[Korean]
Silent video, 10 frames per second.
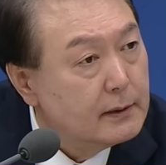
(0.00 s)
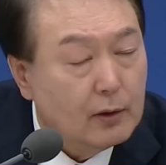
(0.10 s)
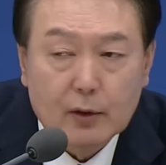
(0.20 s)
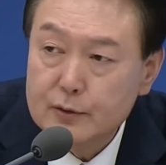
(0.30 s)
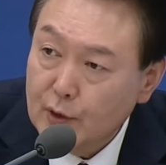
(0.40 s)

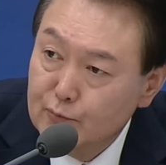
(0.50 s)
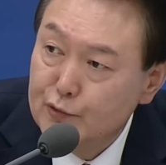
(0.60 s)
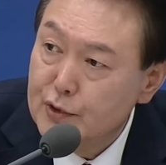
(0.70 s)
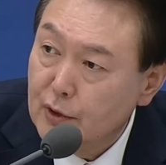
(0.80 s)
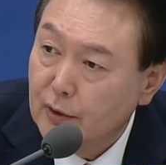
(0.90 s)
어?
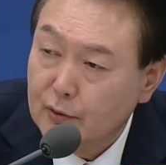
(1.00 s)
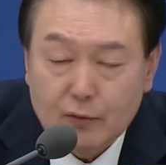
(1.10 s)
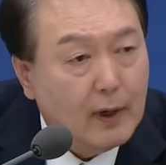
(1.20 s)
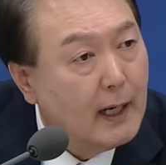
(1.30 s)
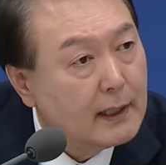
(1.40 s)
전문적이고
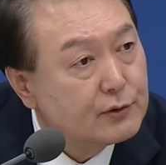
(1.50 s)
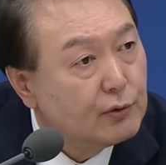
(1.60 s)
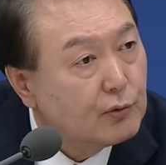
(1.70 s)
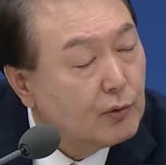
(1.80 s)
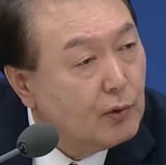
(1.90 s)

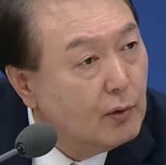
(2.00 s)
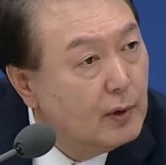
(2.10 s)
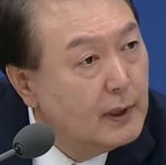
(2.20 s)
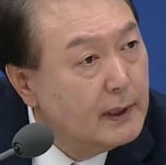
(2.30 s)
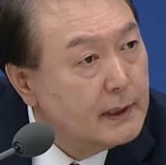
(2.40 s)
과학적으로
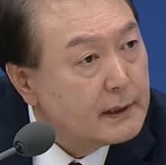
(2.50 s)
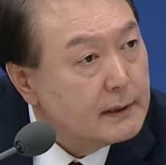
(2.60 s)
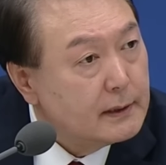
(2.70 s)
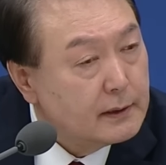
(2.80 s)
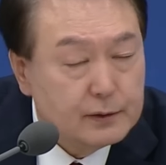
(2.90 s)

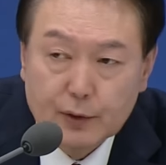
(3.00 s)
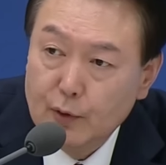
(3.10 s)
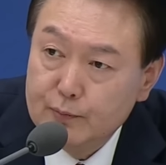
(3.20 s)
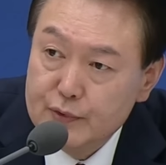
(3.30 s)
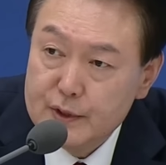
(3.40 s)
그
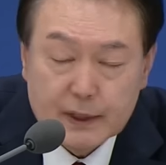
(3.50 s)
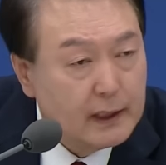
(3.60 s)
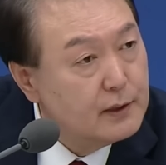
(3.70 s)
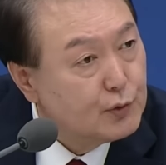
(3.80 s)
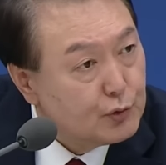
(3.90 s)
의료
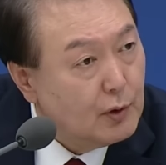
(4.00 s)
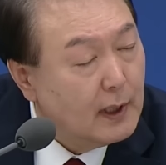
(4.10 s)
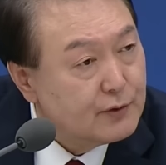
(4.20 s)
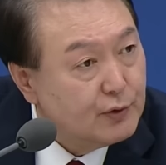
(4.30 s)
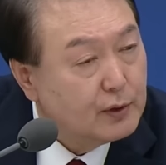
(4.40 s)
분쟁을
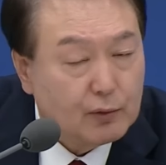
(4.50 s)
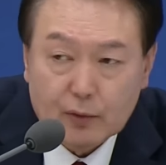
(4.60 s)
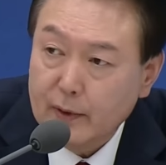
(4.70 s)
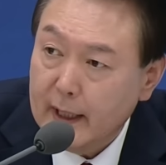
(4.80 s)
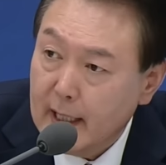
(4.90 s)
조정할 수
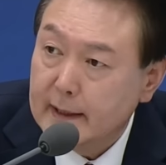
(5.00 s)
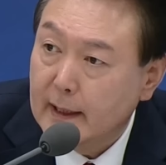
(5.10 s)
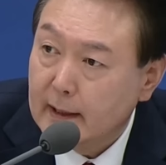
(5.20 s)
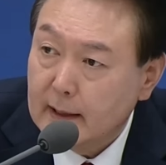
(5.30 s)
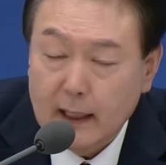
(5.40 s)
있도록 해야
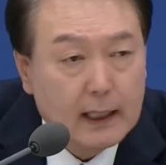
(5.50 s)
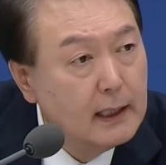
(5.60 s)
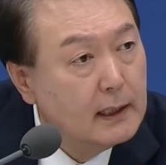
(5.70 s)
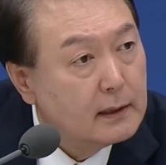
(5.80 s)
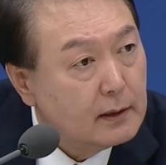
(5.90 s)
되겠다.
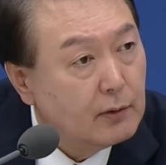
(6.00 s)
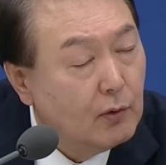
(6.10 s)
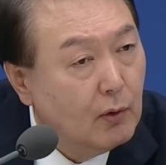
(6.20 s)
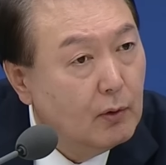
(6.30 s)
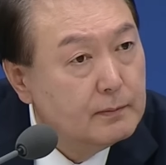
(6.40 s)

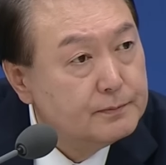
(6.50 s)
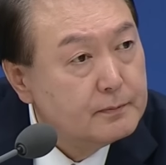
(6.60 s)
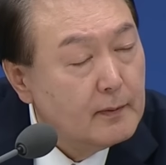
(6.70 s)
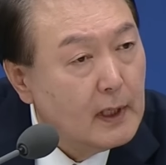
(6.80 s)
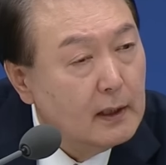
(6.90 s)
그리고
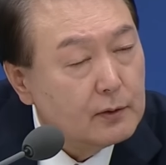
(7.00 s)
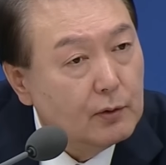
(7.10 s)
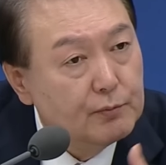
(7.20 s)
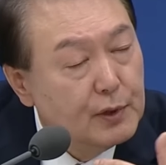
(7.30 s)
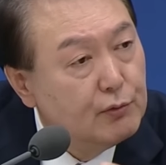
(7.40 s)

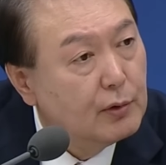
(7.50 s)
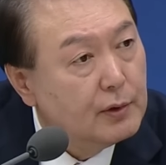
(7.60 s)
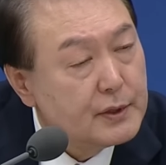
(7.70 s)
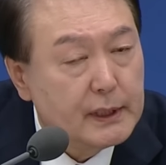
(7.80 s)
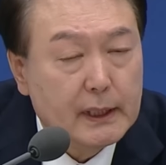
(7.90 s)
또 미국
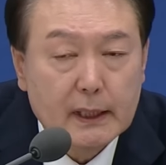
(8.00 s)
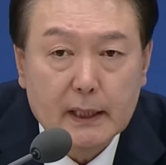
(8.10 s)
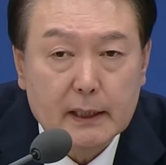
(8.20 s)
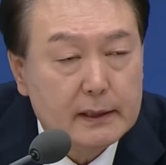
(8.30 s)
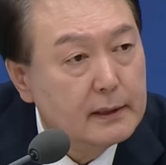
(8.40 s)

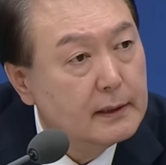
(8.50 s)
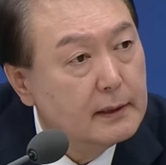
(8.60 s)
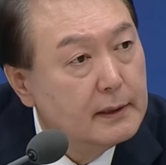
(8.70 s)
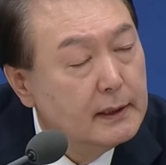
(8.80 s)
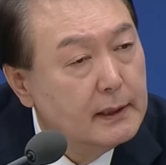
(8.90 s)

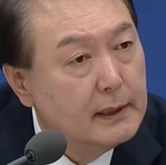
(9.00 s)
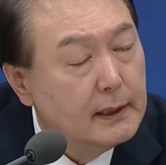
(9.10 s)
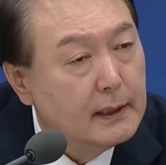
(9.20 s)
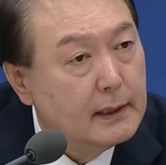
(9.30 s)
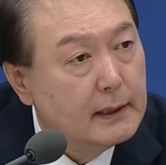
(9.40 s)
것이그
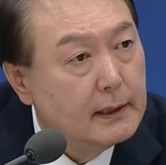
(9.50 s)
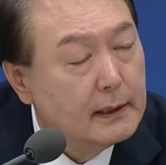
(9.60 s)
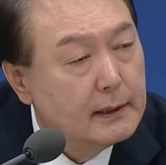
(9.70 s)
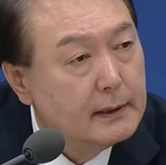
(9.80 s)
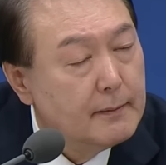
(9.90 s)
아,
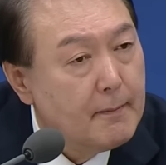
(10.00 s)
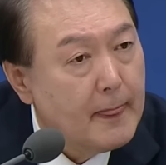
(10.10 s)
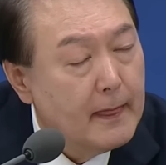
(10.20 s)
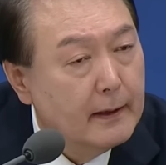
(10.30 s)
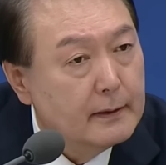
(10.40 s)

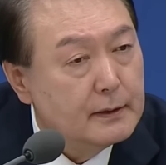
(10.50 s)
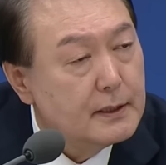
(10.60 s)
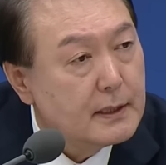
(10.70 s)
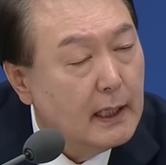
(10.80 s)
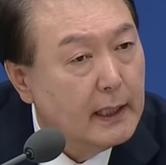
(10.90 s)

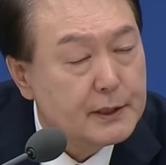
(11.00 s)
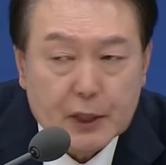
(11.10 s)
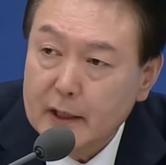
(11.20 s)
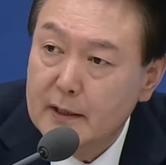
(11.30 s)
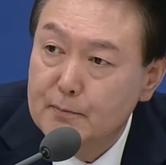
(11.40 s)
의사의
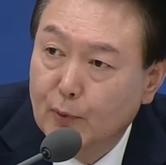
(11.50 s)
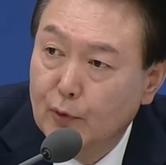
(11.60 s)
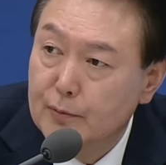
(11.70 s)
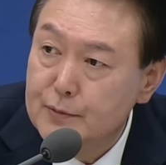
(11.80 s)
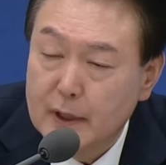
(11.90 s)

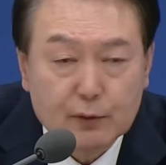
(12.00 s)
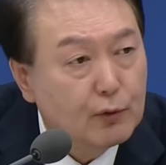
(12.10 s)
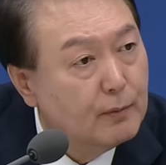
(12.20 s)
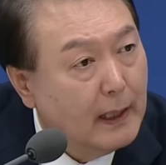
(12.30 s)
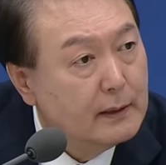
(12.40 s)
책임보험
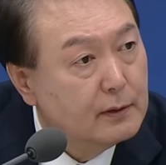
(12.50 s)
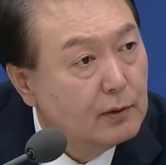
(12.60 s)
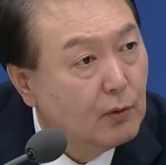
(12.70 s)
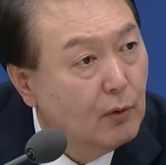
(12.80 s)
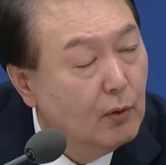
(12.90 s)
제도를
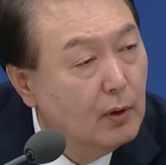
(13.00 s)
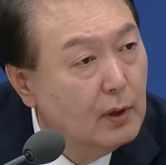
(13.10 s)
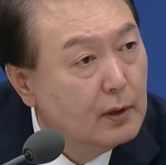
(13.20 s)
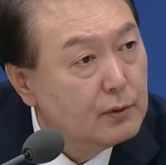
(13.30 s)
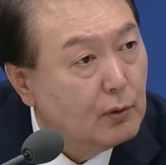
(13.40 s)
만들고
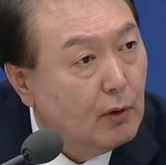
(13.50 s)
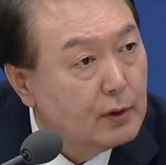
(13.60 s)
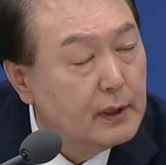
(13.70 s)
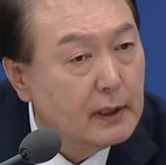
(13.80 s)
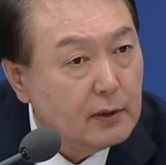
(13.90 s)
또
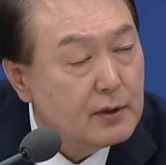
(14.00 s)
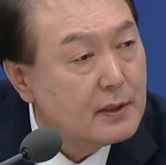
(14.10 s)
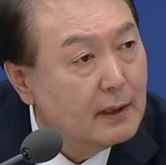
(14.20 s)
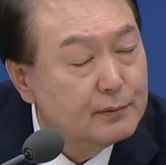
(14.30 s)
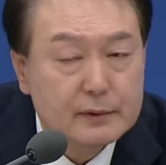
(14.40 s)
거기에
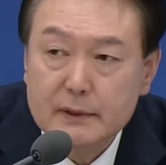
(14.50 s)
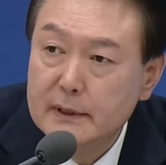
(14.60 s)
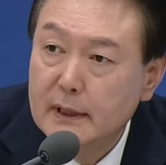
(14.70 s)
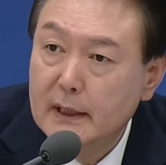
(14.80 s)
터잡은